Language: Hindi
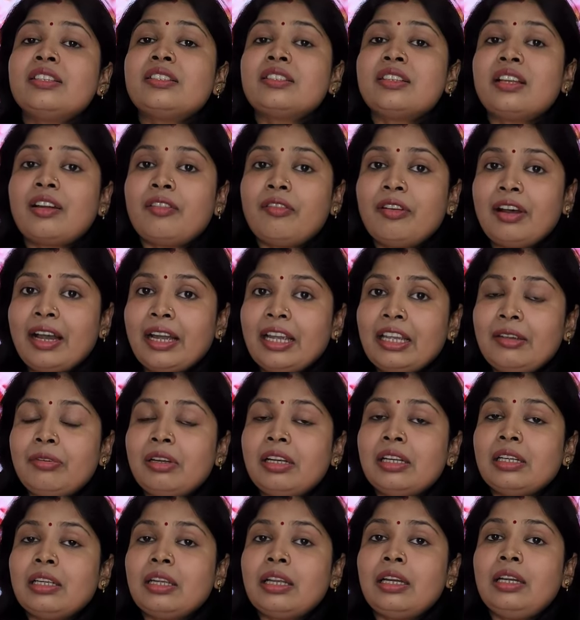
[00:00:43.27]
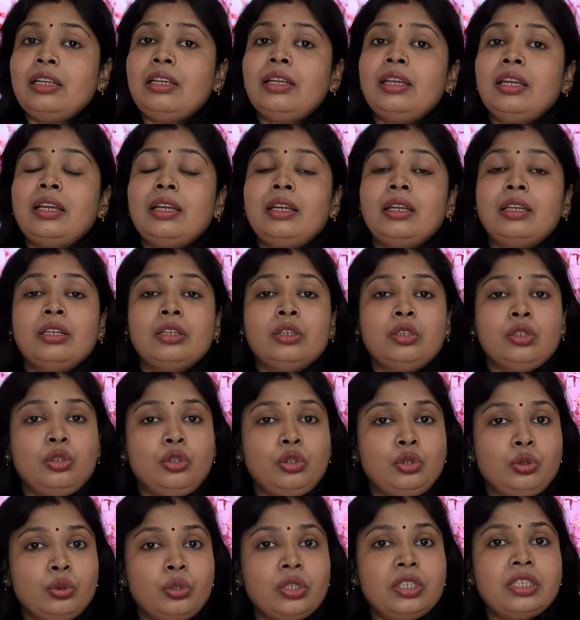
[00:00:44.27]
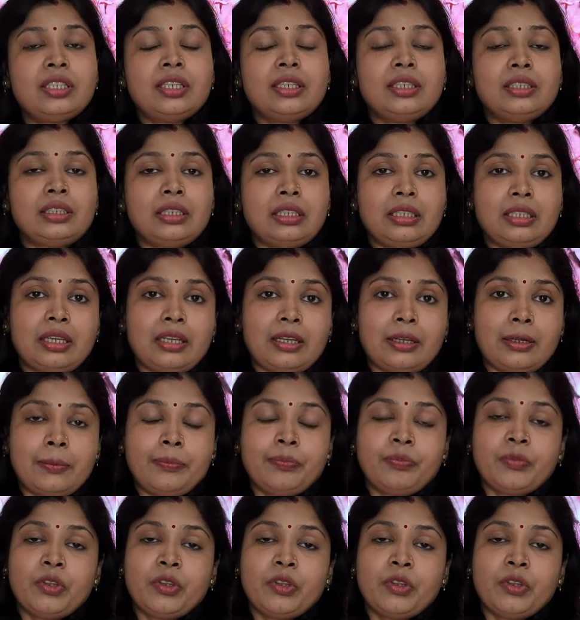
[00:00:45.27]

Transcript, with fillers: सर्वाइवल के लिए यूज करती है